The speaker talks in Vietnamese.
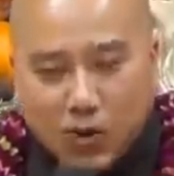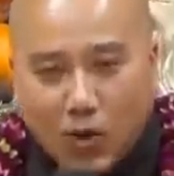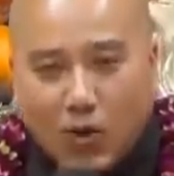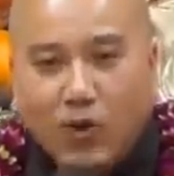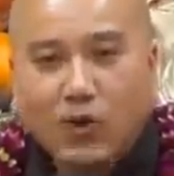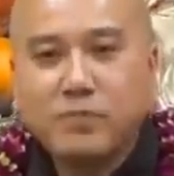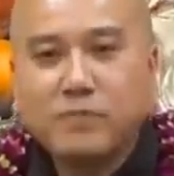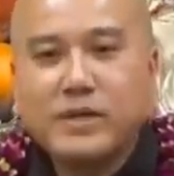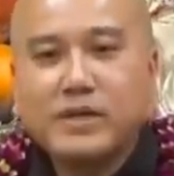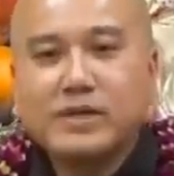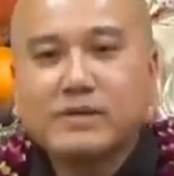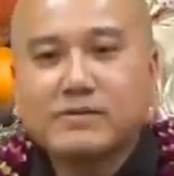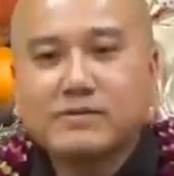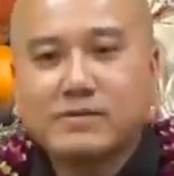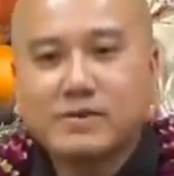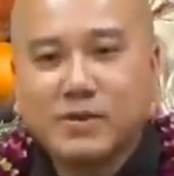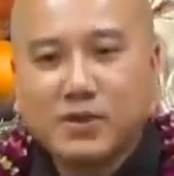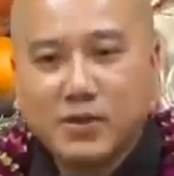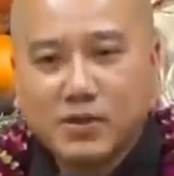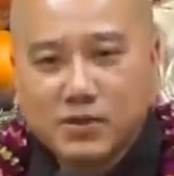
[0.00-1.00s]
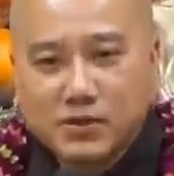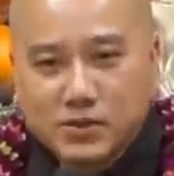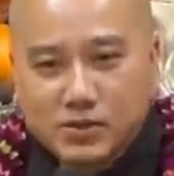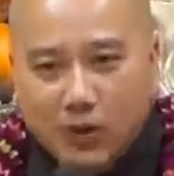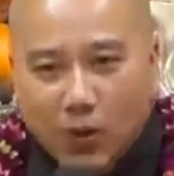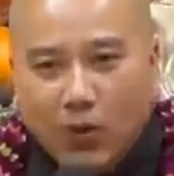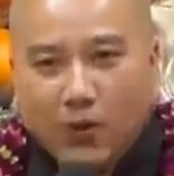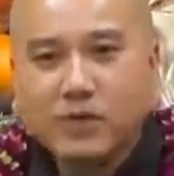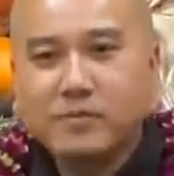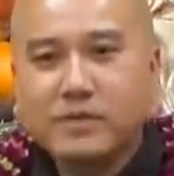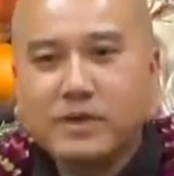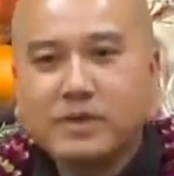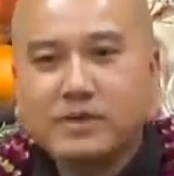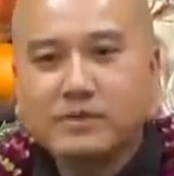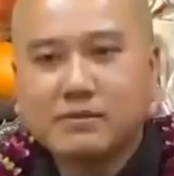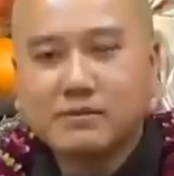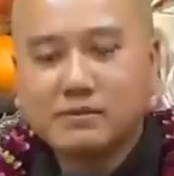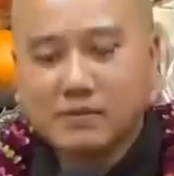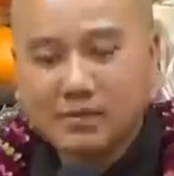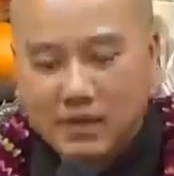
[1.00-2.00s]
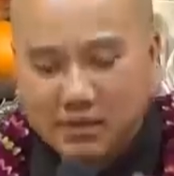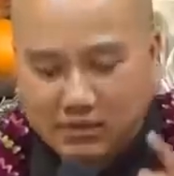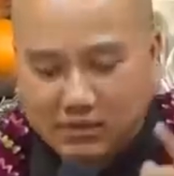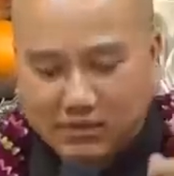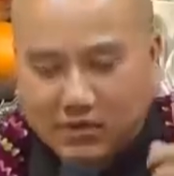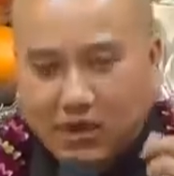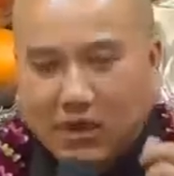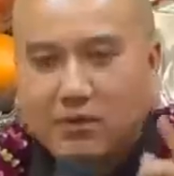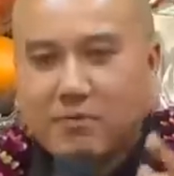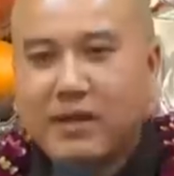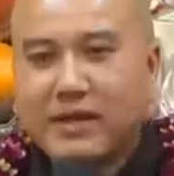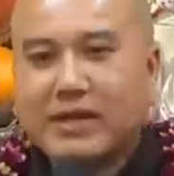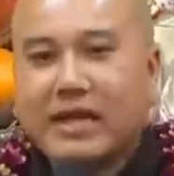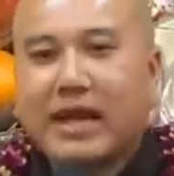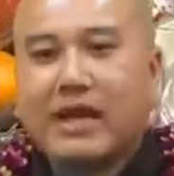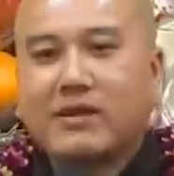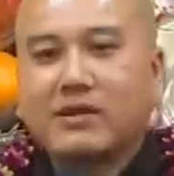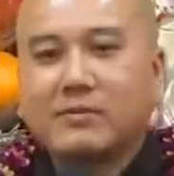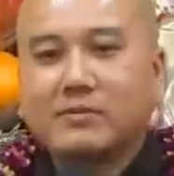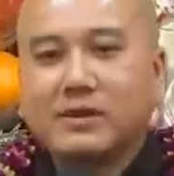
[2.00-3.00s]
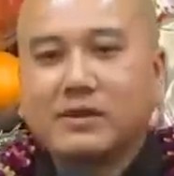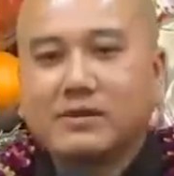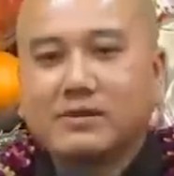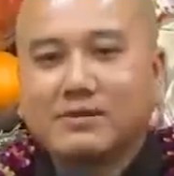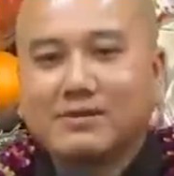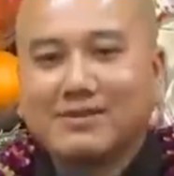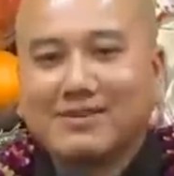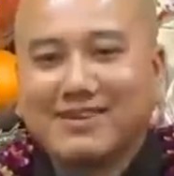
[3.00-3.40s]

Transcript: cô biết, tôi biết, đừng cho bà già đó biết.